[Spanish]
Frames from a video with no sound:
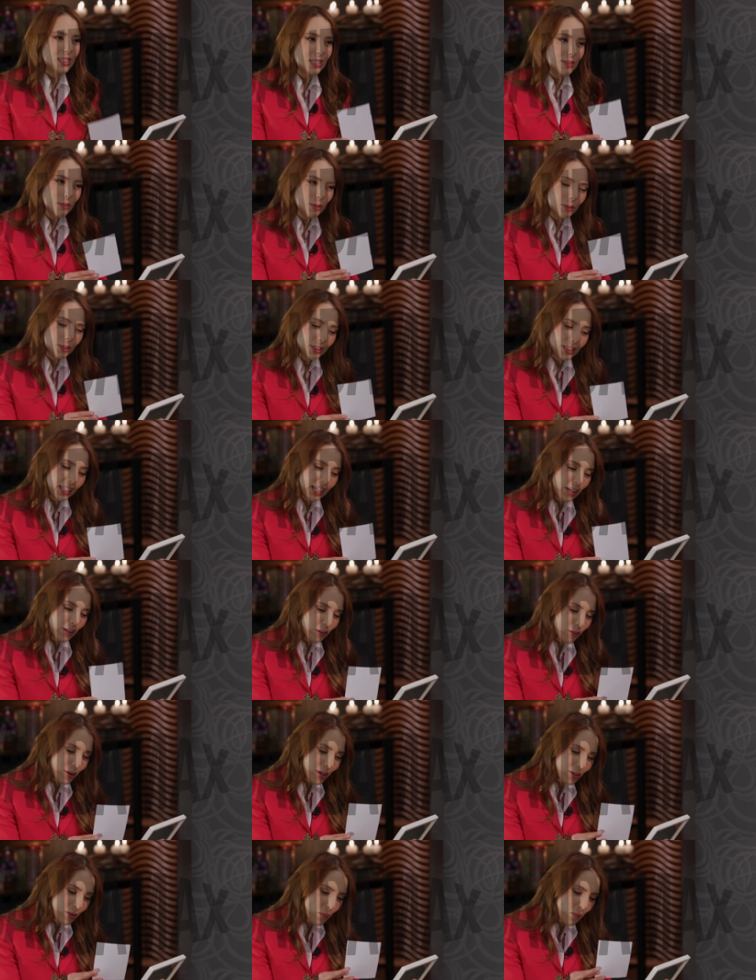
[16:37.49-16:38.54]
sí me gustaría
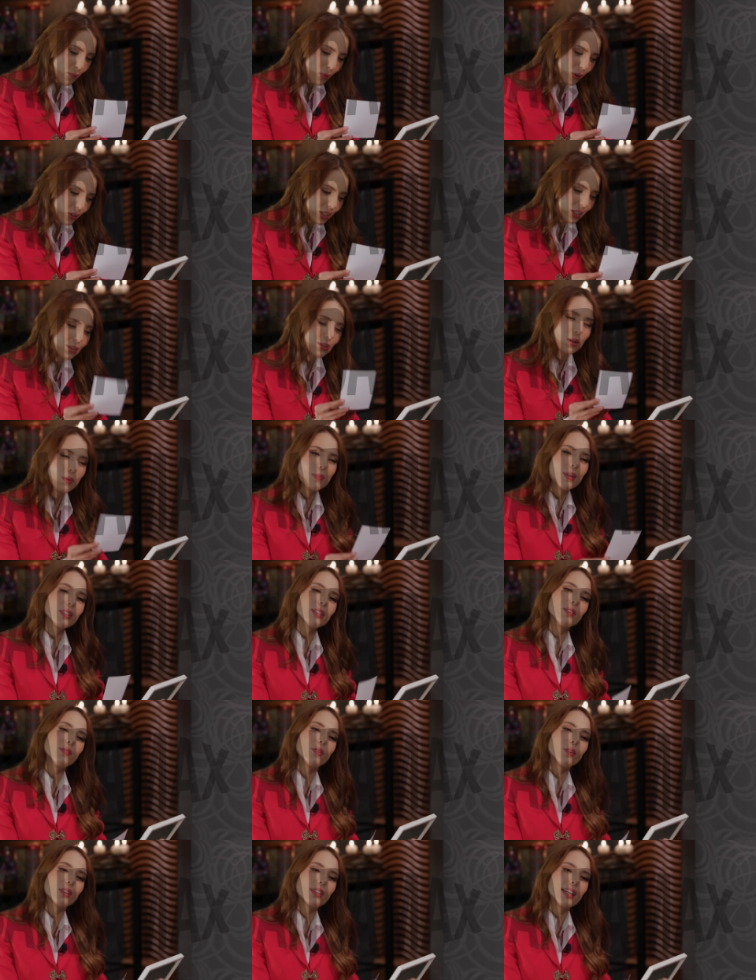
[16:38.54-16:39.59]
robarle un poquito más
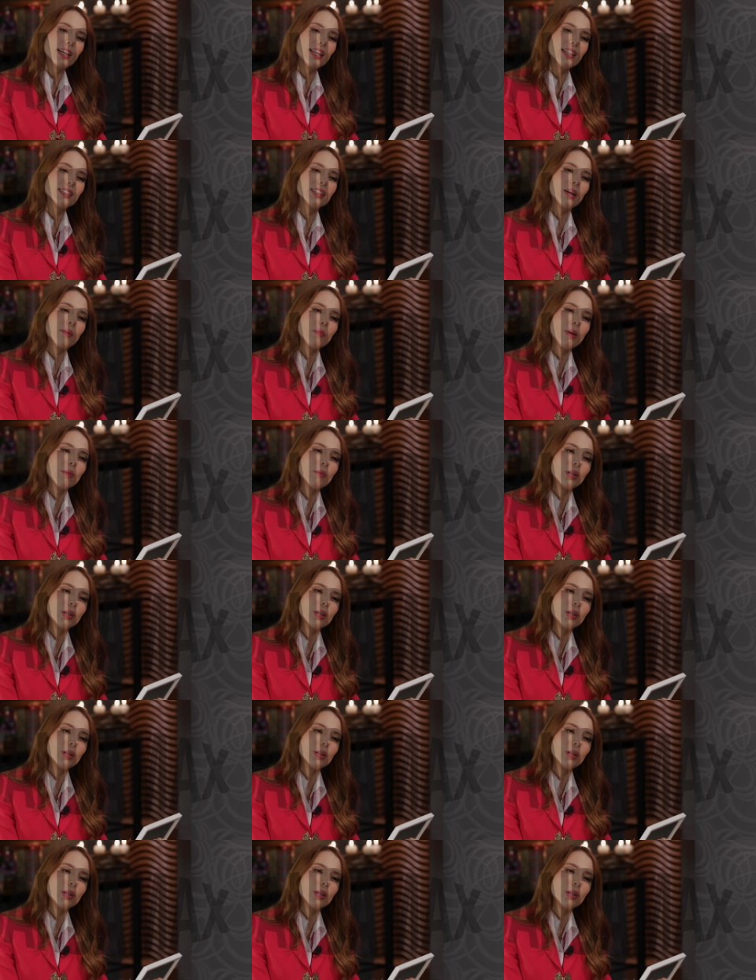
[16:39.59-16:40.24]
de fortaleza a mi